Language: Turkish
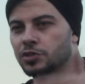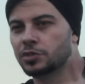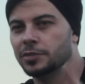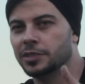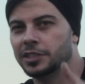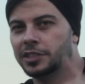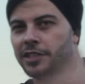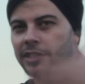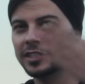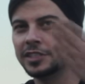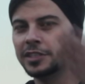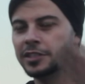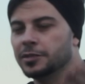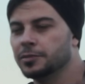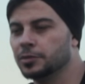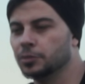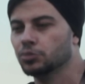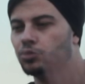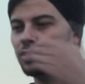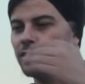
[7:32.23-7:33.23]
O zamanki
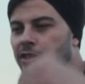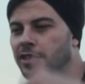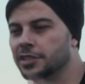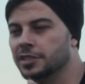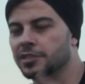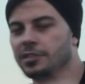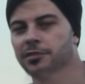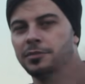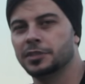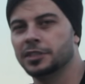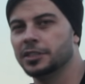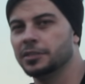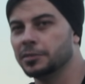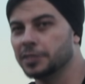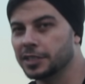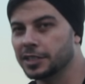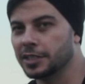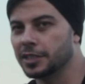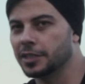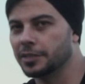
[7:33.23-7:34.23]
izlenimle şu anki izleniminde
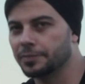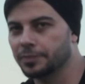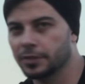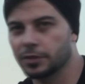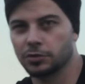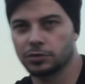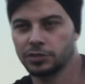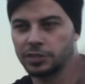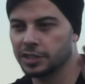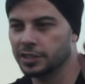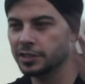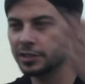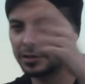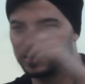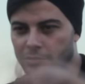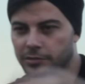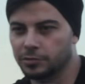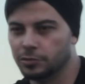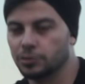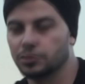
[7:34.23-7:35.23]
mesela. Onu senin
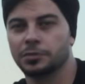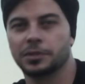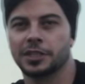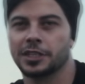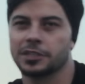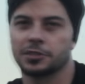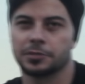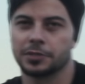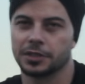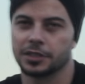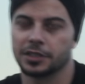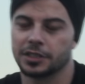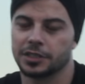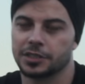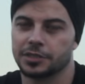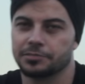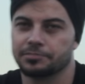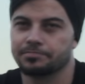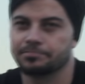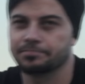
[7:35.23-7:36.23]
yoruma yazman
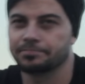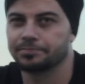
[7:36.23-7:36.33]
lazım.